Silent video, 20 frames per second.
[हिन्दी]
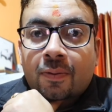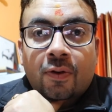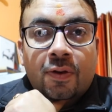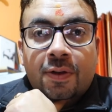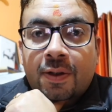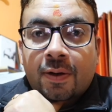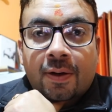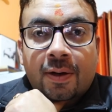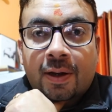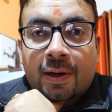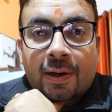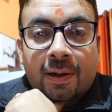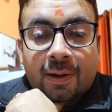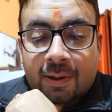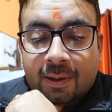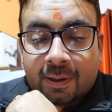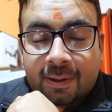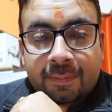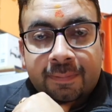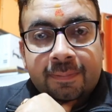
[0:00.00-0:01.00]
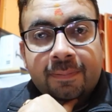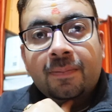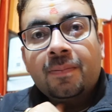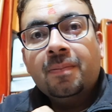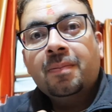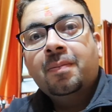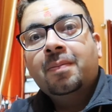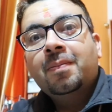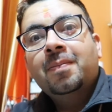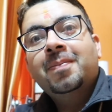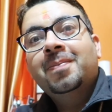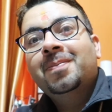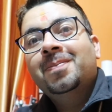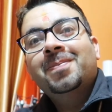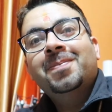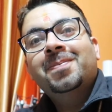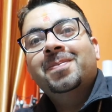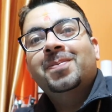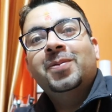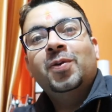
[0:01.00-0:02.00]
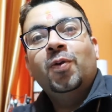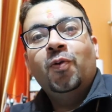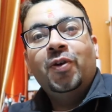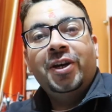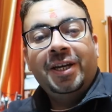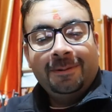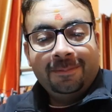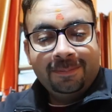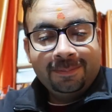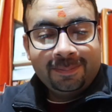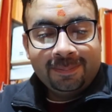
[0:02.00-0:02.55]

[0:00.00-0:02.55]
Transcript: ओरिजिनल नहीं लग रहा नो वे